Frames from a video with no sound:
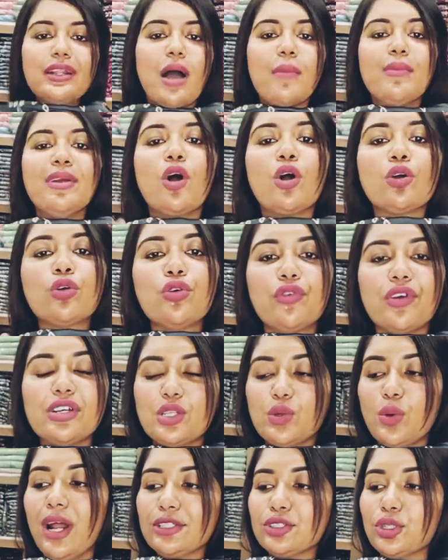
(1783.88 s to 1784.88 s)
দামি কটন
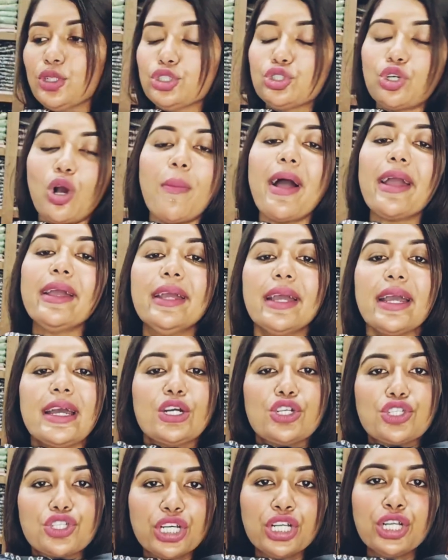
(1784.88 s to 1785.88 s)
ড্রেসগুলো আসলে সবাই
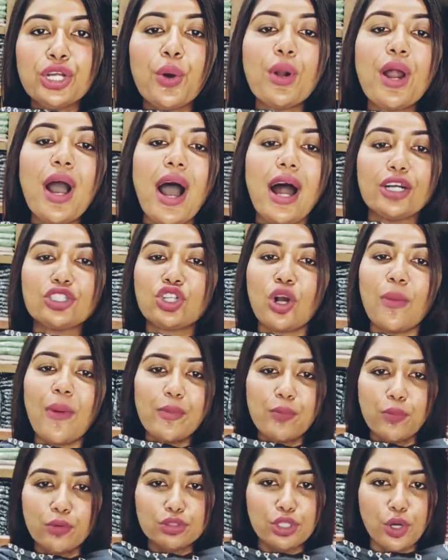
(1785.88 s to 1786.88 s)
চিনেও না আর সবাই
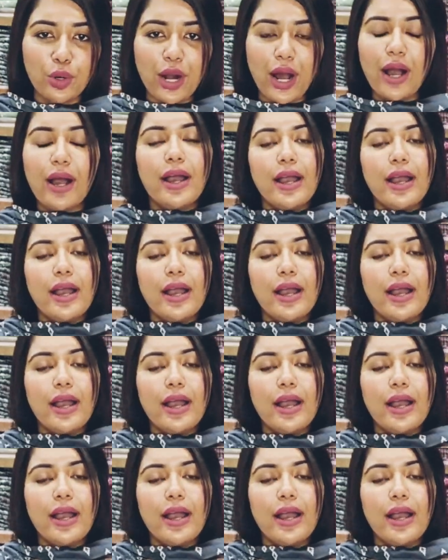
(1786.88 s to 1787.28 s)
বুঝো না